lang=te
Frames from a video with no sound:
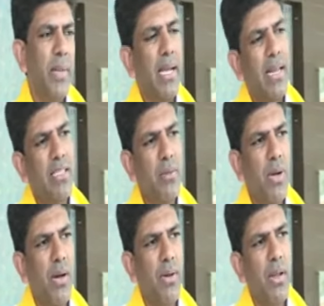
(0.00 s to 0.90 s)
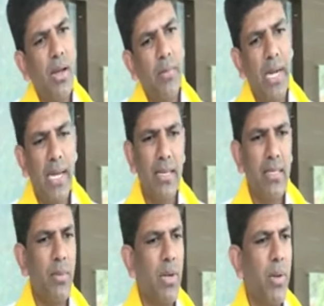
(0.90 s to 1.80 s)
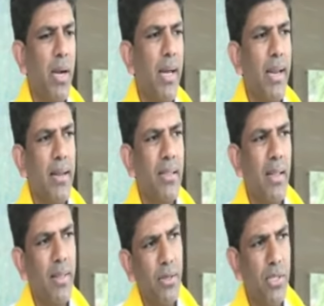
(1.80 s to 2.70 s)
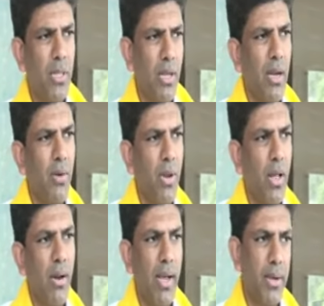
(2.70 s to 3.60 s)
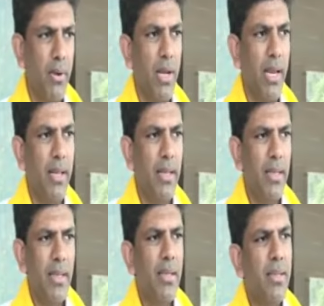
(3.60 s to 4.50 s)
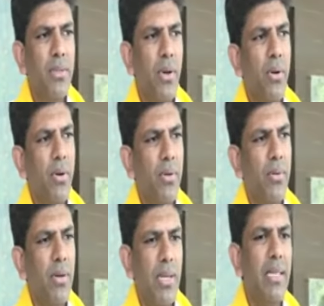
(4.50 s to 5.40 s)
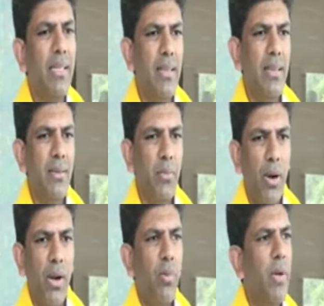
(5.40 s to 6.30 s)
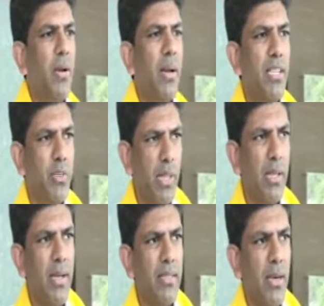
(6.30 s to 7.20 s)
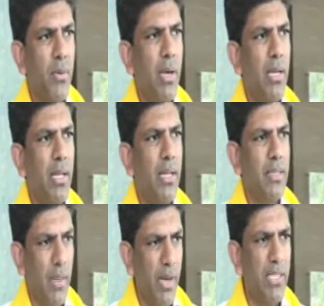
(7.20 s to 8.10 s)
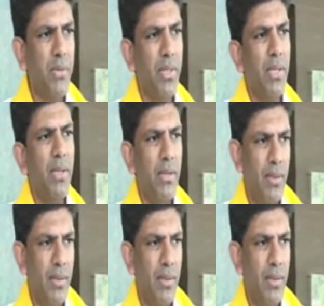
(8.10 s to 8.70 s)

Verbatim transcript: మెకానిజం కావాలో ఆ మెకానిజంకి మా కార్యకర్తలు అందరూ సిద్ధంగా ఉన్నారు నాయకులు కానీ సో ఇది వాళ్ళు మనం కలిసి బతకాల్సినటువంటి సమాజం ఇది